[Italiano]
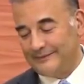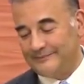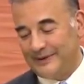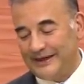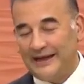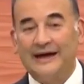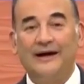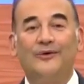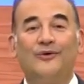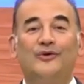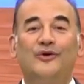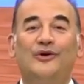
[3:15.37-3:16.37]
per
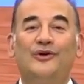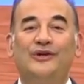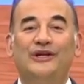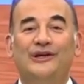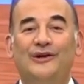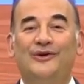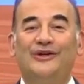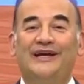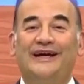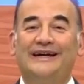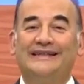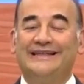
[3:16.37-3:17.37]
onore e
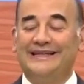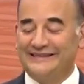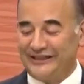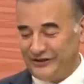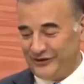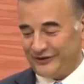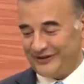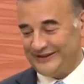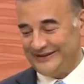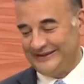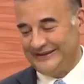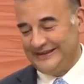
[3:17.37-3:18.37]
gloria del Signore.
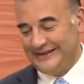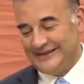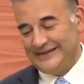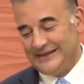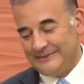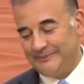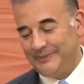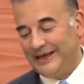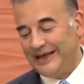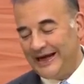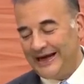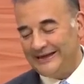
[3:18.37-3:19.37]

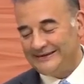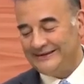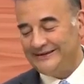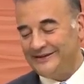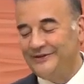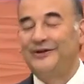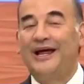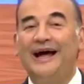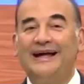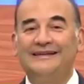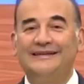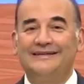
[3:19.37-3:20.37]
Vegliate e
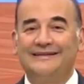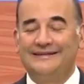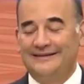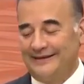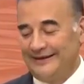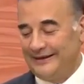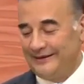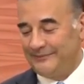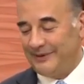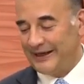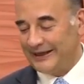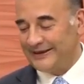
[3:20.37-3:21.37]
pregate
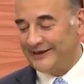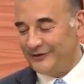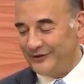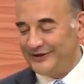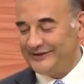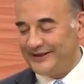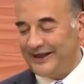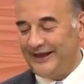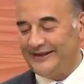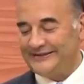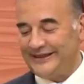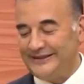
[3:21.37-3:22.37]
per non
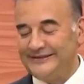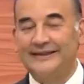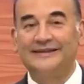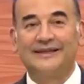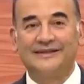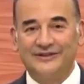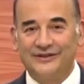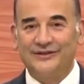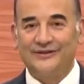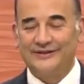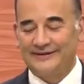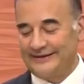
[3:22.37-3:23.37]
cadere in
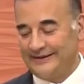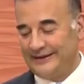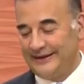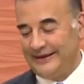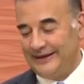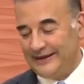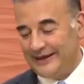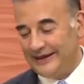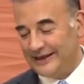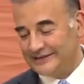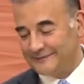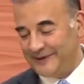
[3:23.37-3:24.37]
tentazione,
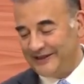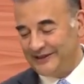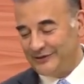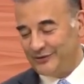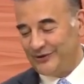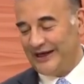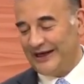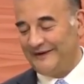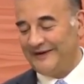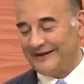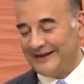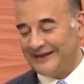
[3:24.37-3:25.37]
poiché lo
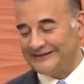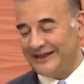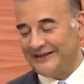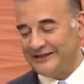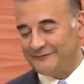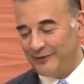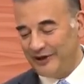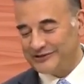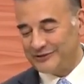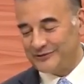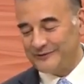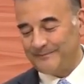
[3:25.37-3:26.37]
spirito è
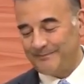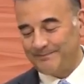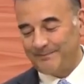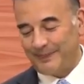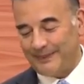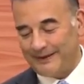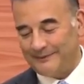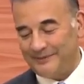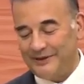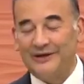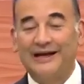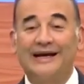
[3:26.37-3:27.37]
pronto, ma la
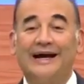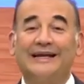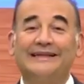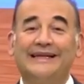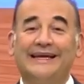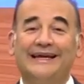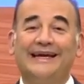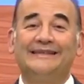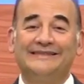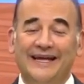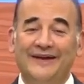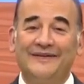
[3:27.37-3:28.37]
carne è
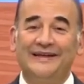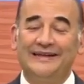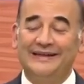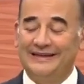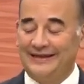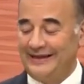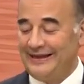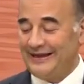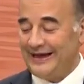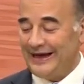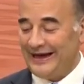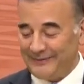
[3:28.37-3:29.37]
debole.
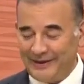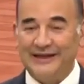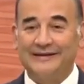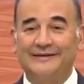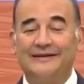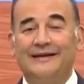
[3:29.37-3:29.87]
Amen.